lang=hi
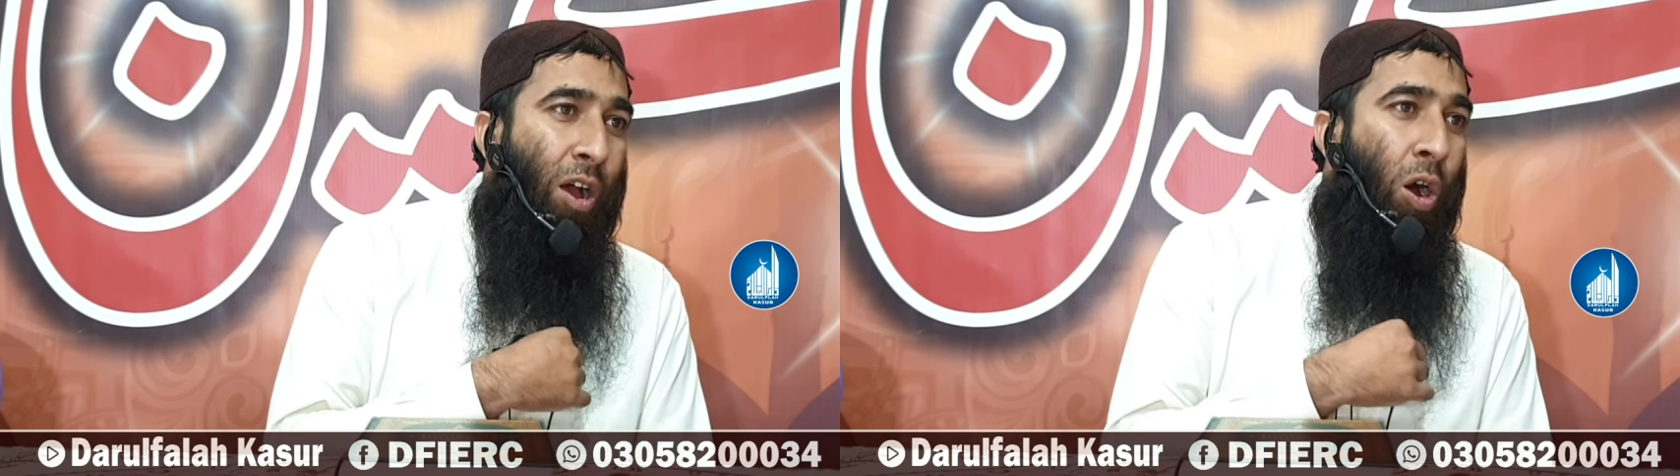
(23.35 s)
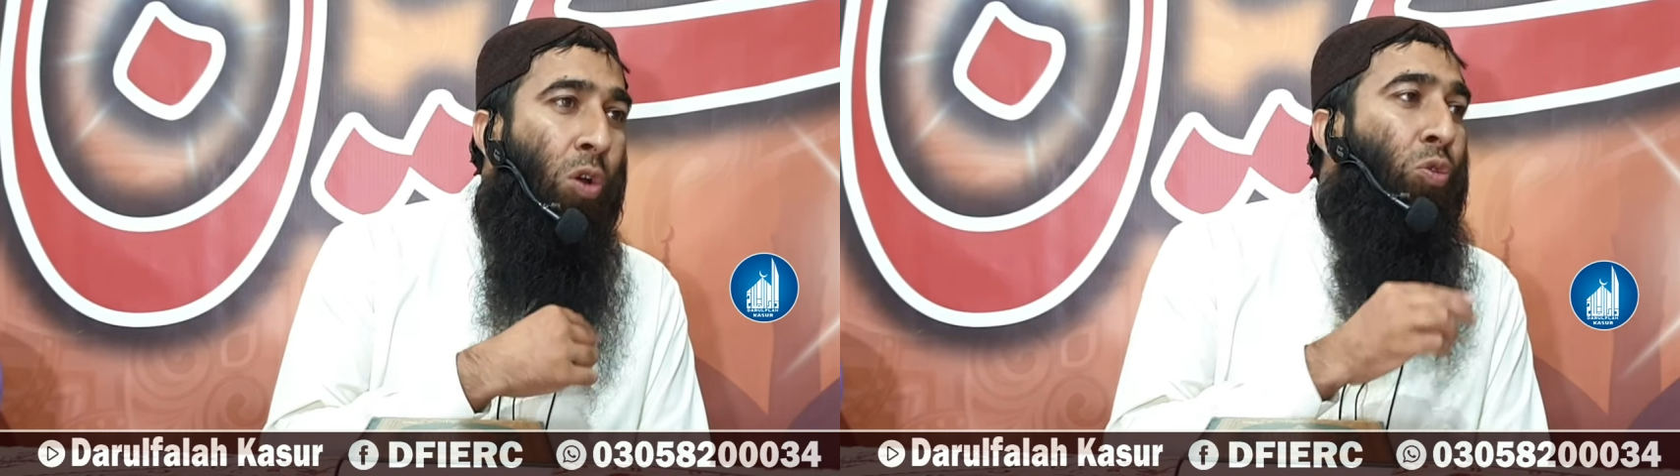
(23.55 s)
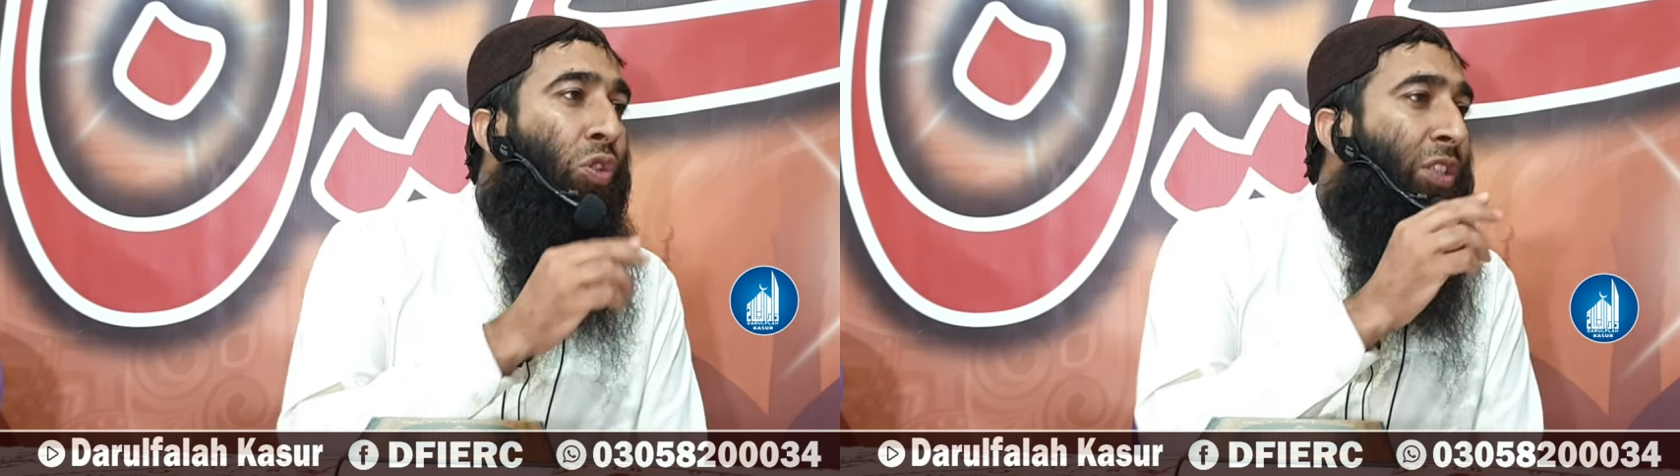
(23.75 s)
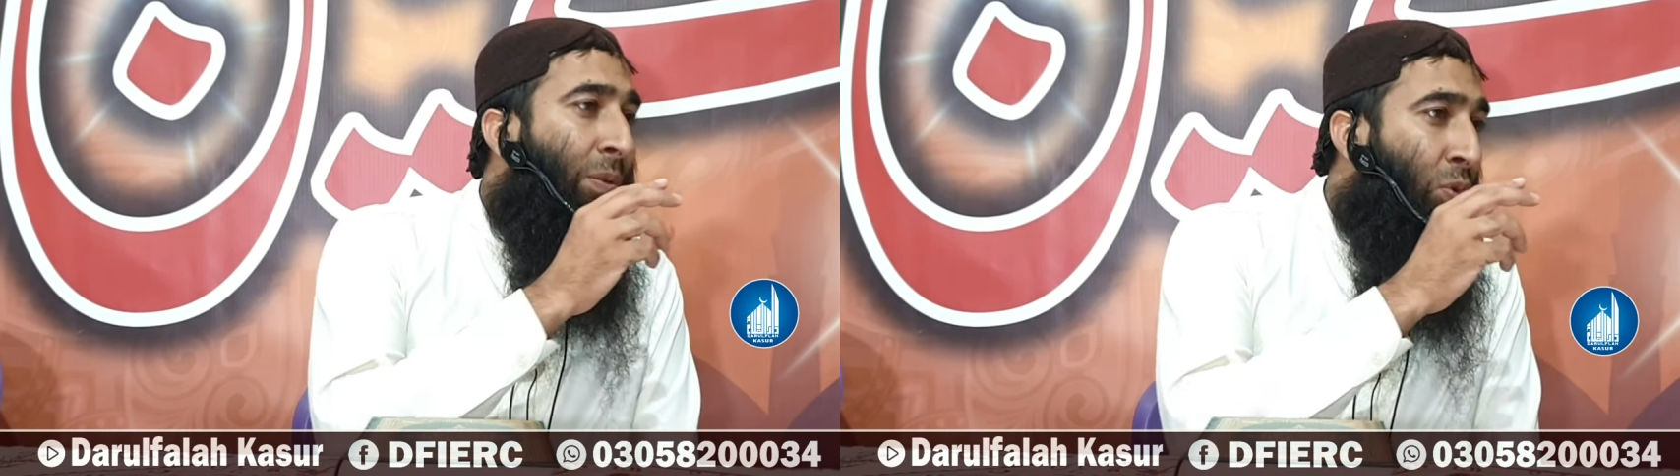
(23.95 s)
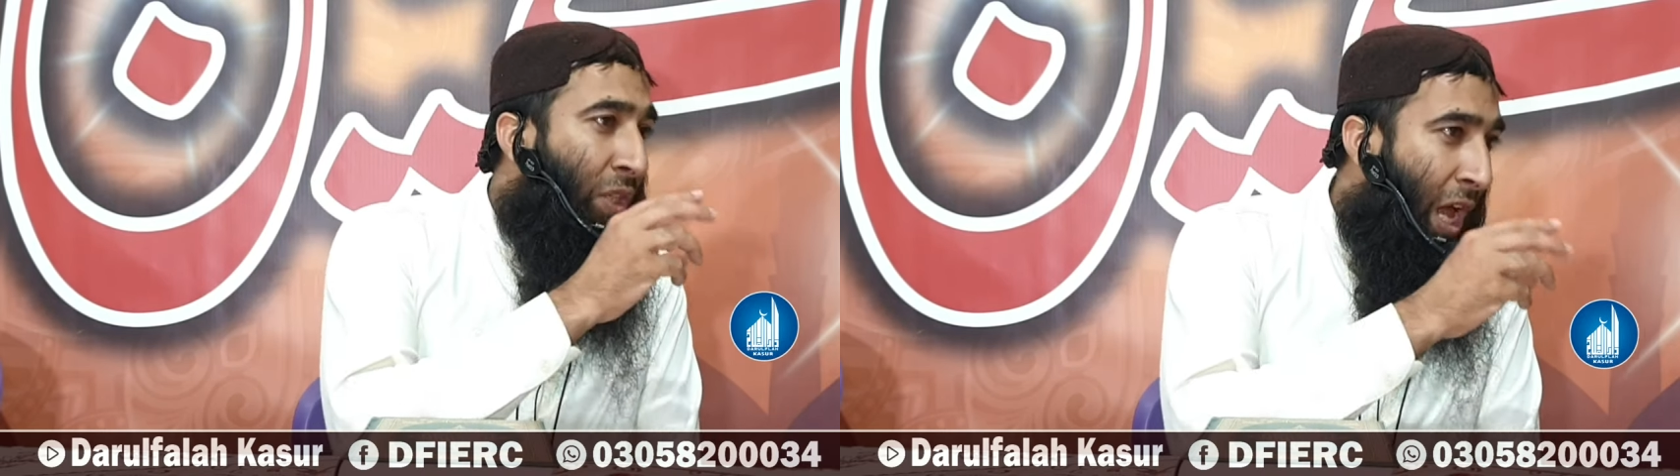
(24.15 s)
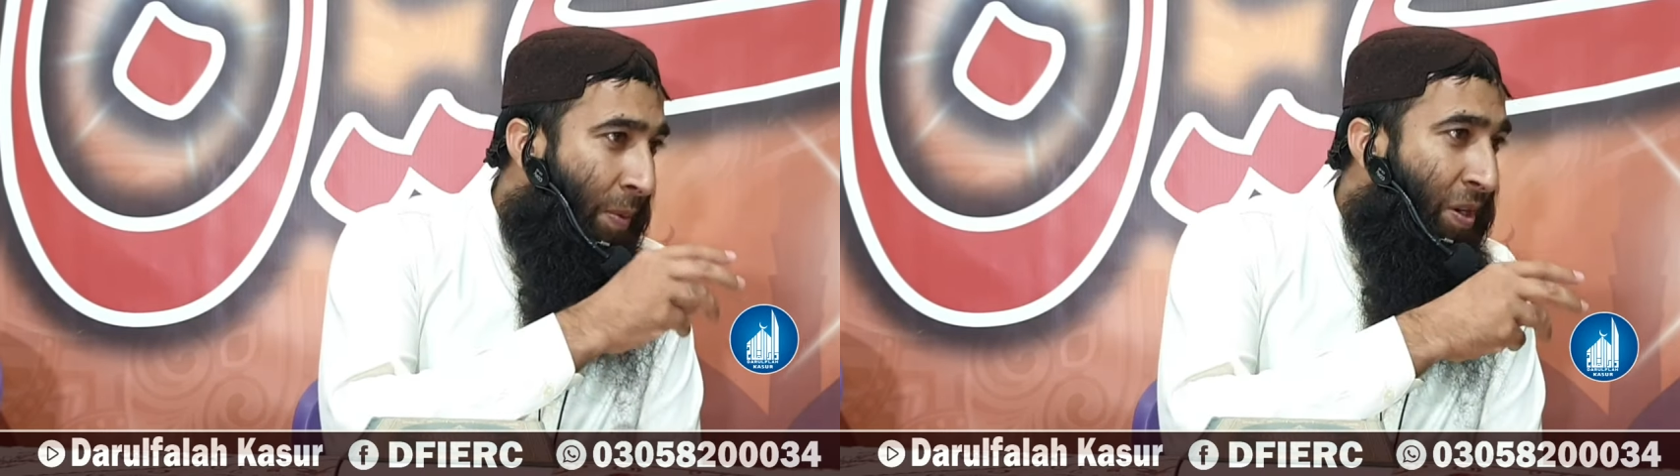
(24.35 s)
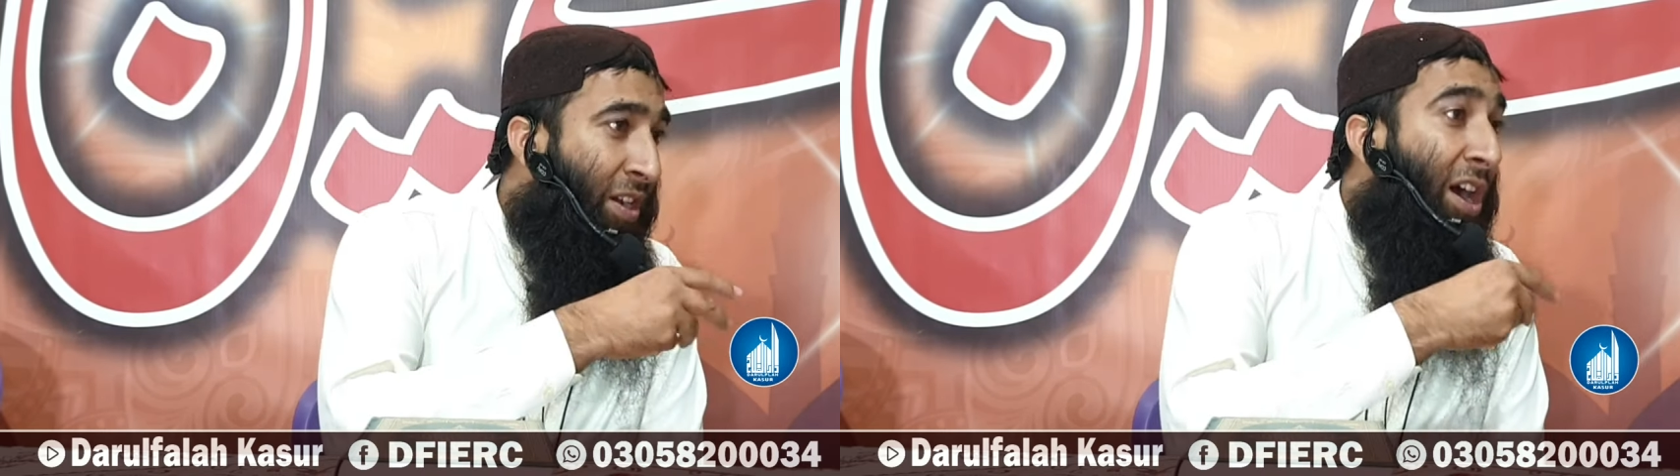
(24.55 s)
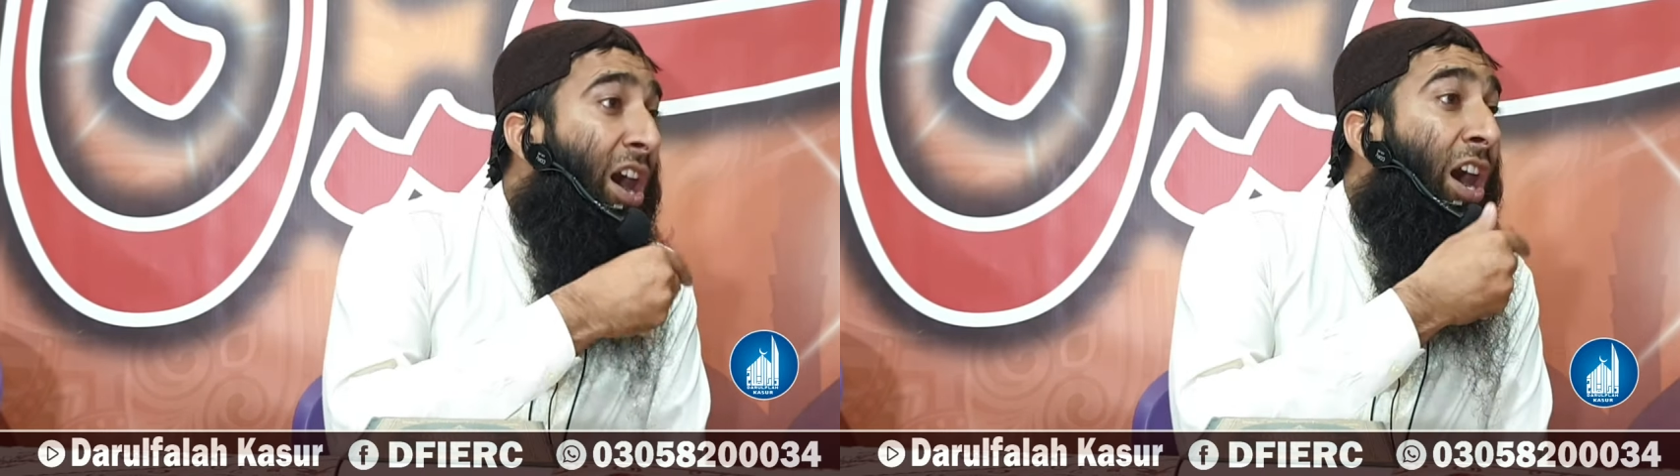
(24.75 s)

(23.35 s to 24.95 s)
और उसके मुताबिक